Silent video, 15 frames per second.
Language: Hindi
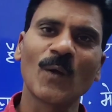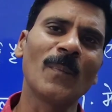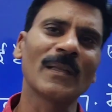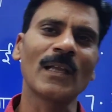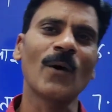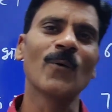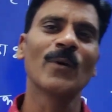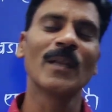तो
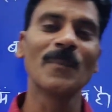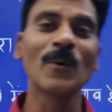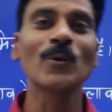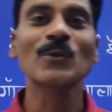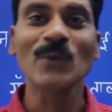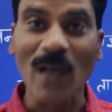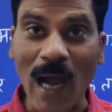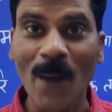बताओ इनमें
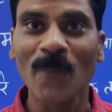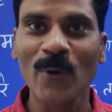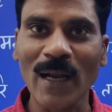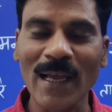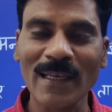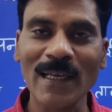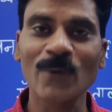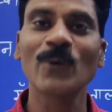कुछ काम हो
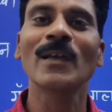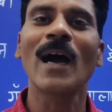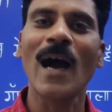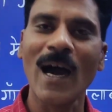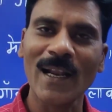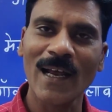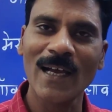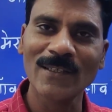रहा है क्या कोई
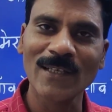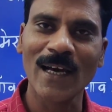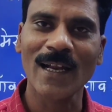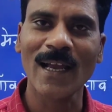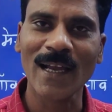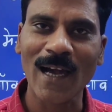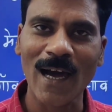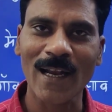आ रहा है जा
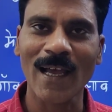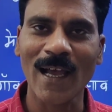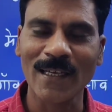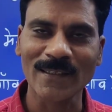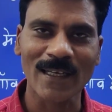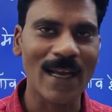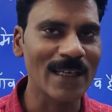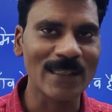रहा है गा रहा है
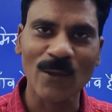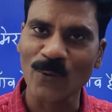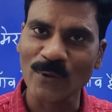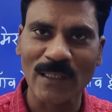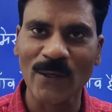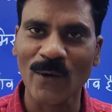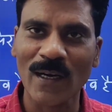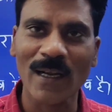हंस रहा है ऐसा
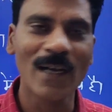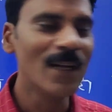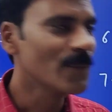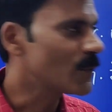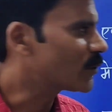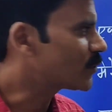कुछ नहीं हो रहा ना